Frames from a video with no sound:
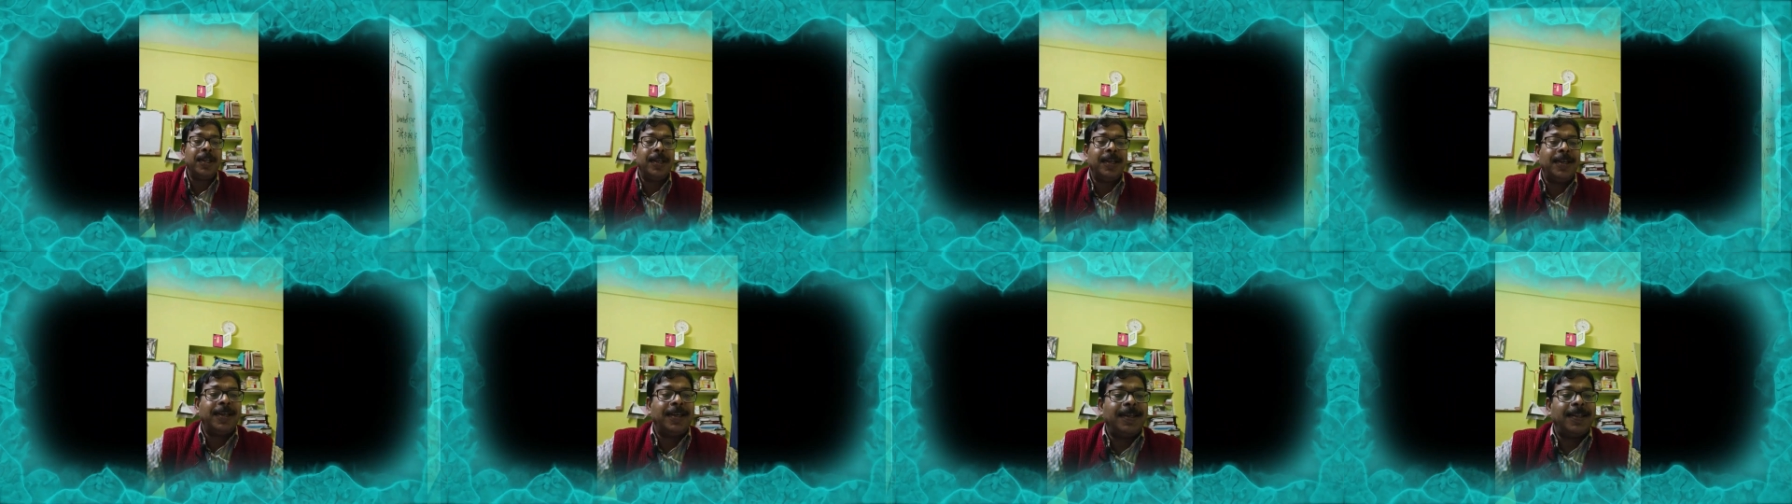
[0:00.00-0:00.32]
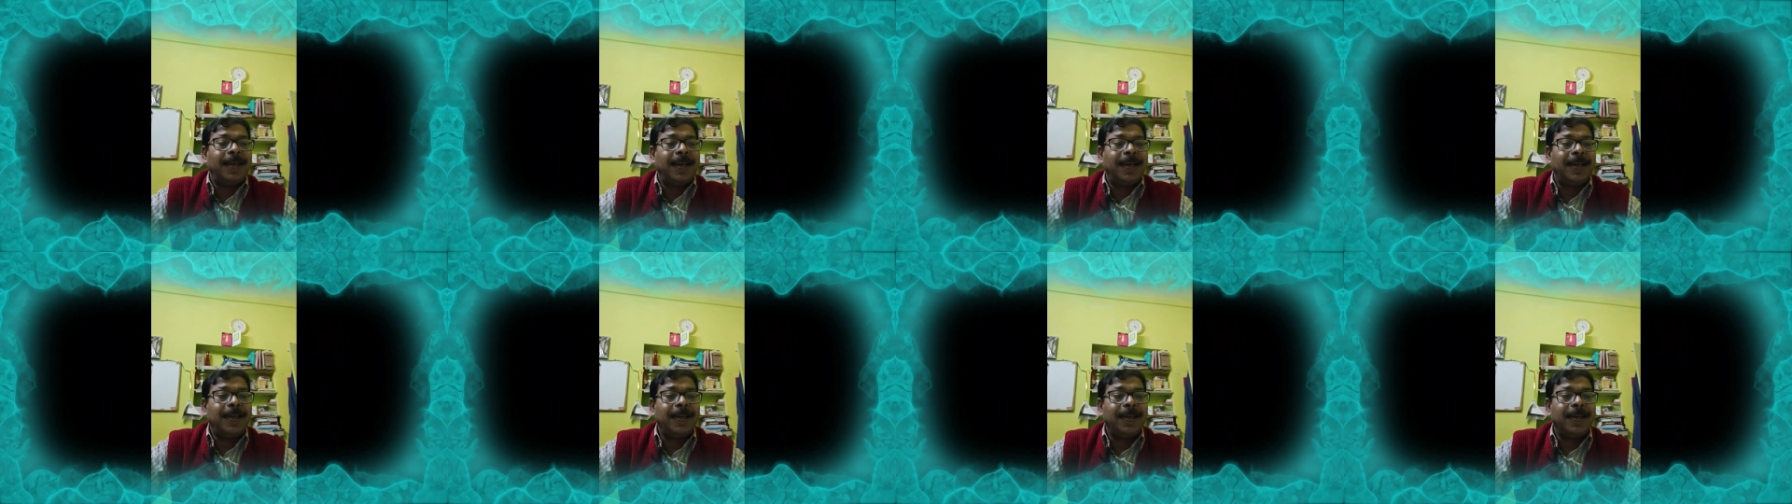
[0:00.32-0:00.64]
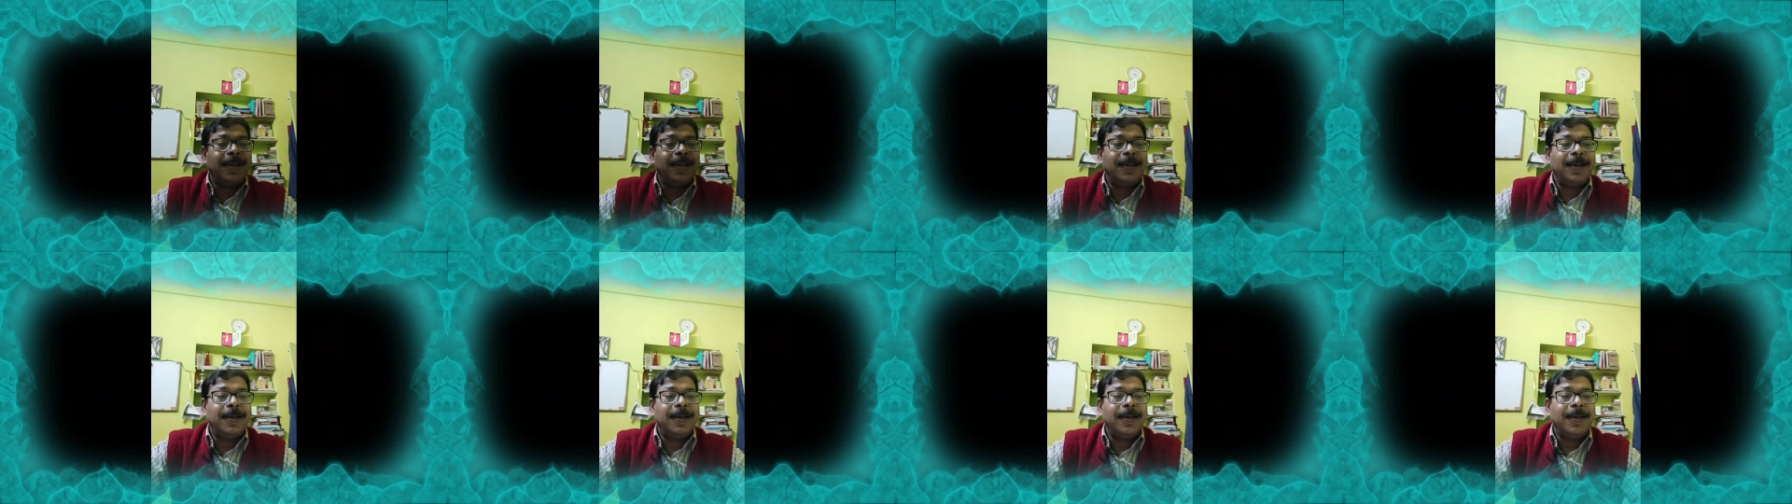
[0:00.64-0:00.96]
দেখিয়ে দেয়
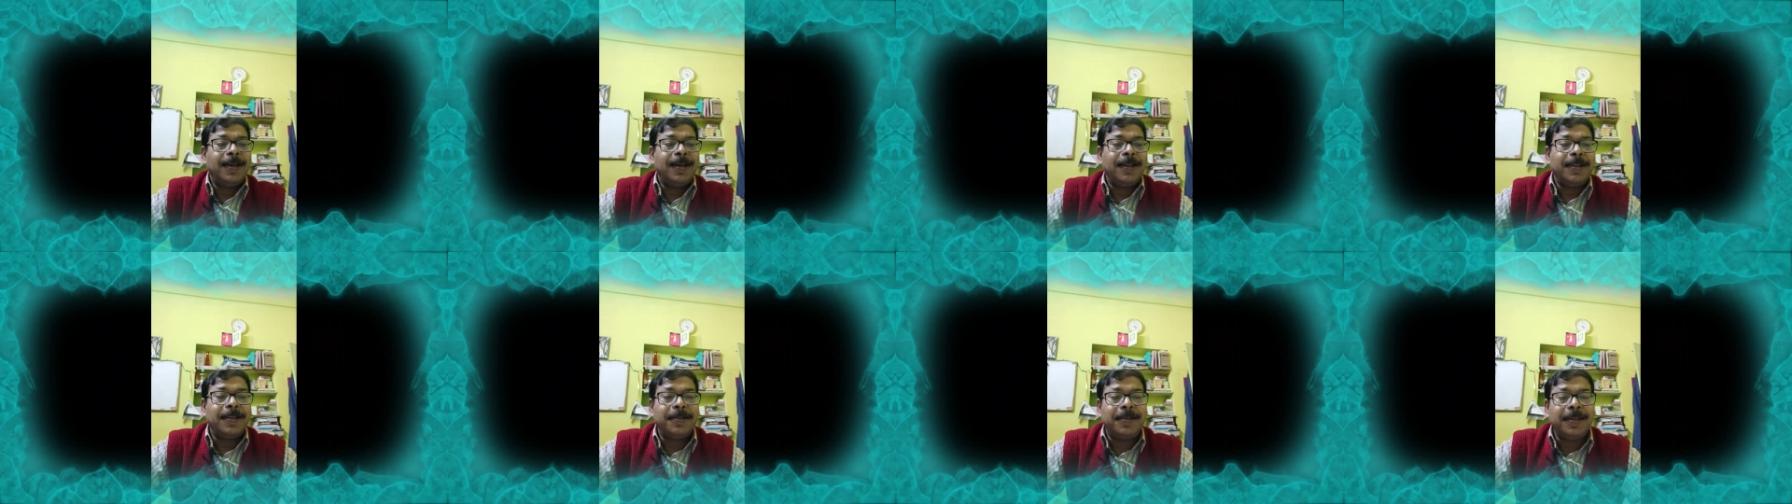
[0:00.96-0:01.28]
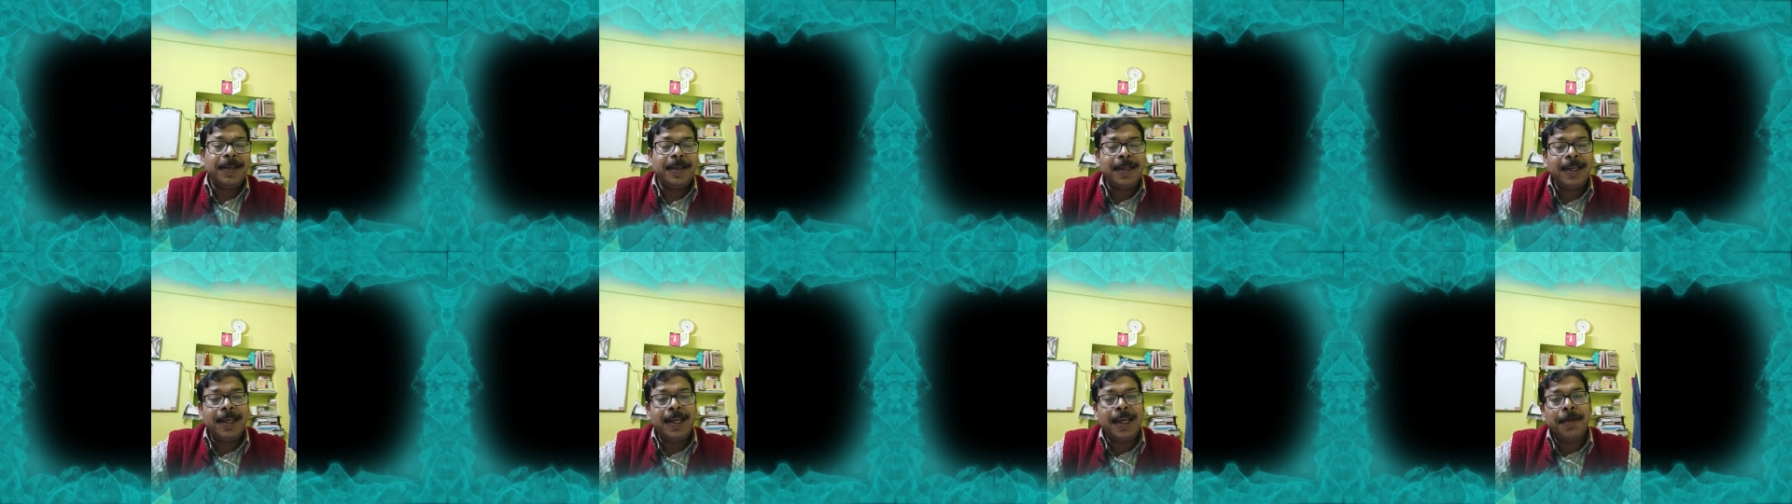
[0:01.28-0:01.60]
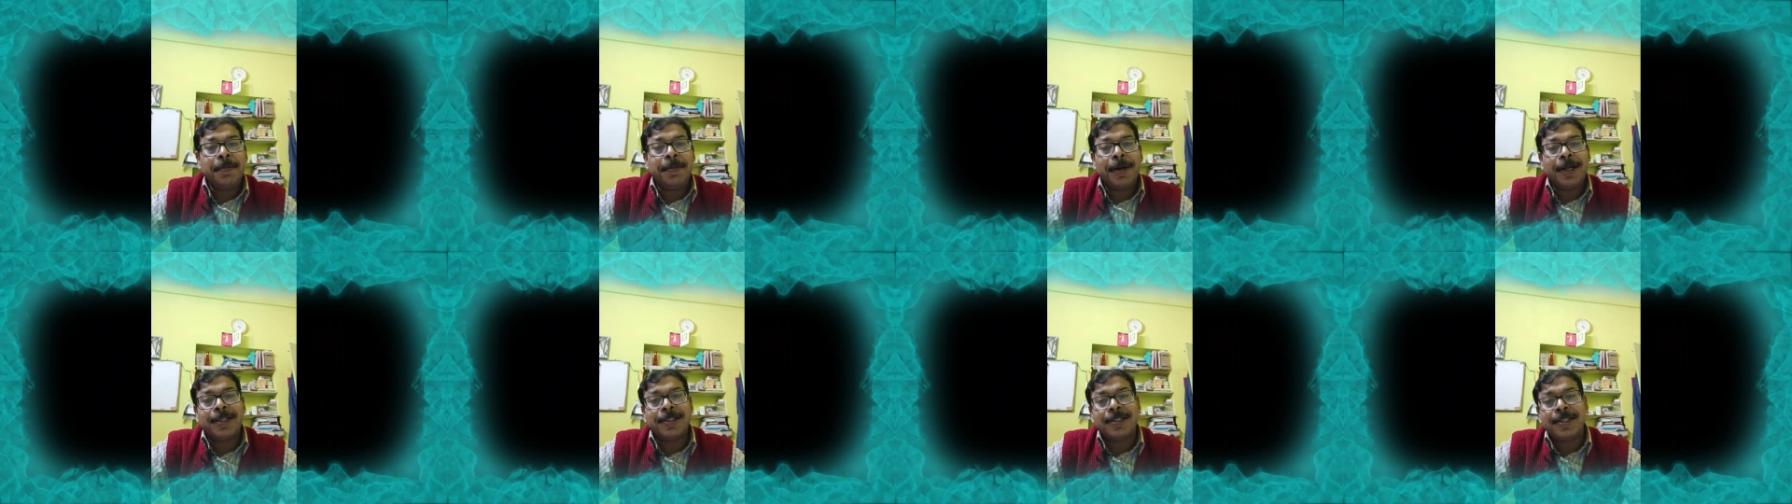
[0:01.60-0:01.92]
দেখিয়ে
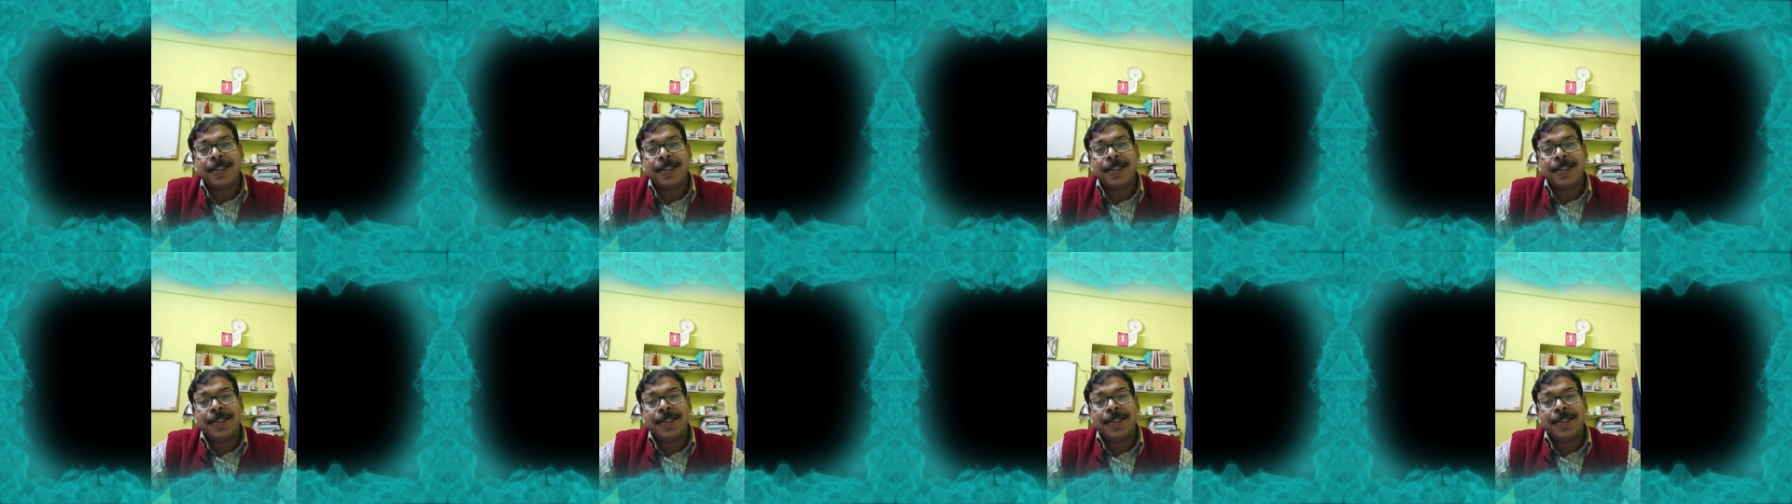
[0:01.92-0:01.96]
বা